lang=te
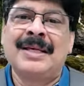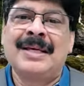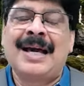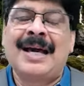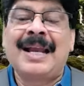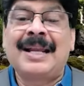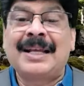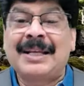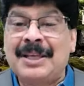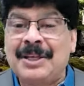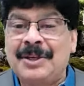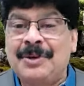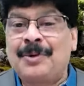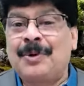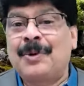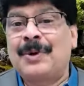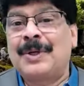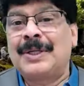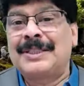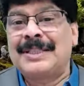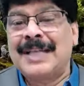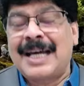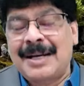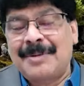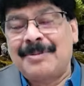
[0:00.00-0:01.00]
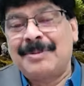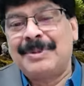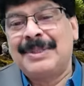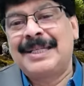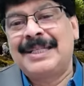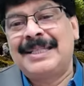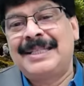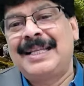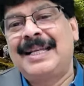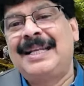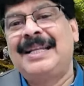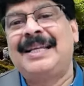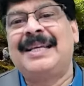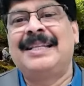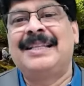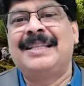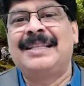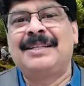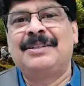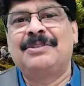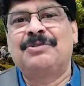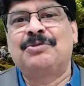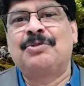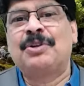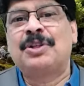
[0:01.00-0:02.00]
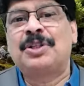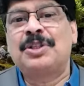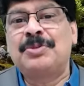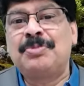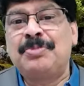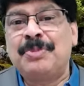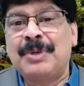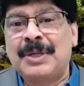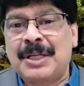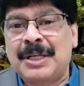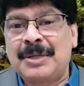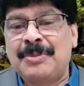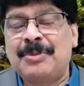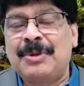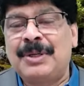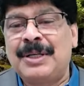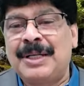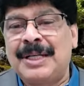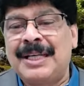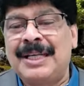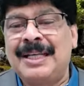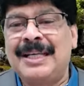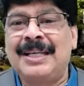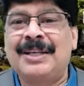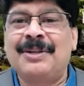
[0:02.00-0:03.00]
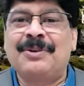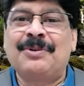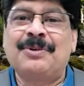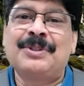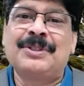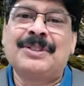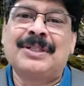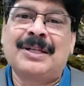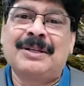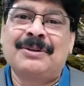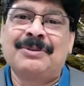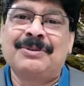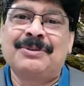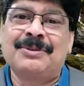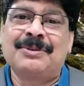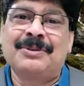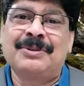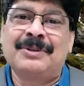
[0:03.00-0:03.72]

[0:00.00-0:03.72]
అలాగే ఇంకొకటి చాలామందికి తెలియంది సూక్ష్మ క్రిముల్ని ఈ రోజాలు